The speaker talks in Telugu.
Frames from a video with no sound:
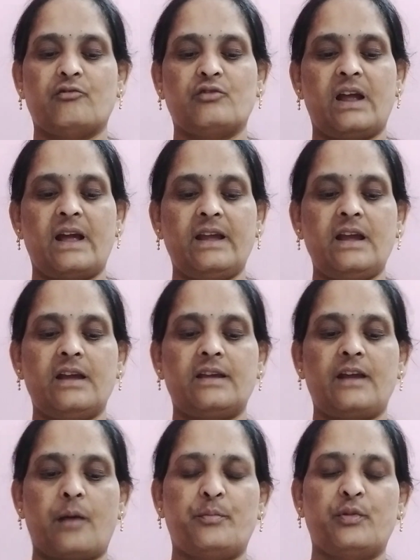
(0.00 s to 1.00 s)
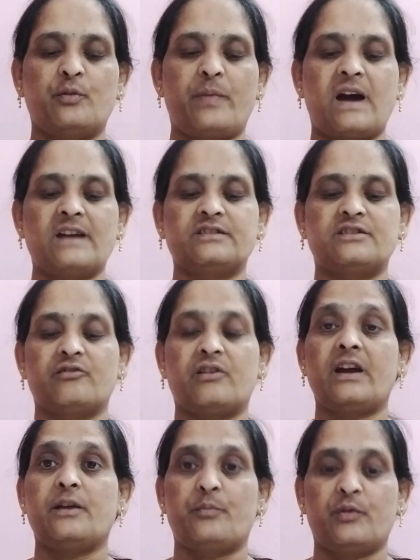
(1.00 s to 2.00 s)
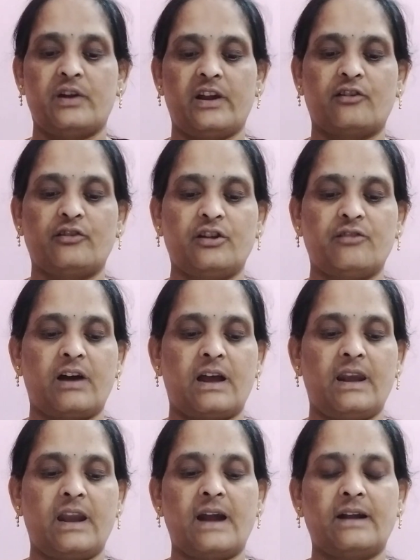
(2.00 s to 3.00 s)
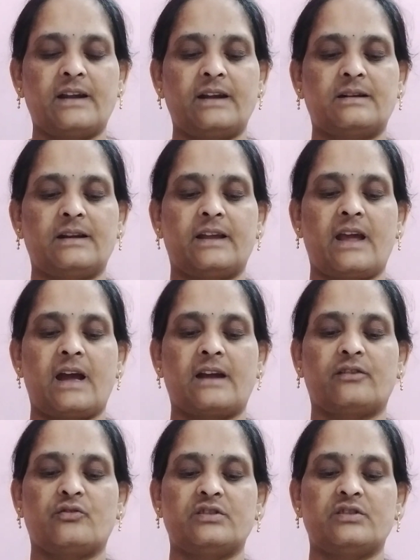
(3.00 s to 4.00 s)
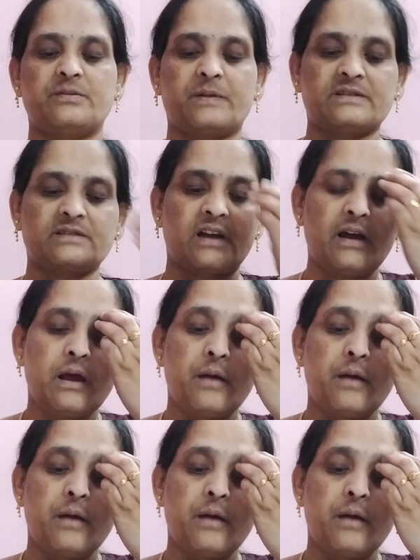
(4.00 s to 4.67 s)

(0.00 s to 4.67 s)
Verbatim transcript: ఉన్నాయి అప్పుడు పాజిటివ్గా ఇప్పుడు నెగిటివ్గా ల్యాండ్ టైటిలింగ్ యాక్ట్ గురించి ప్రస్తా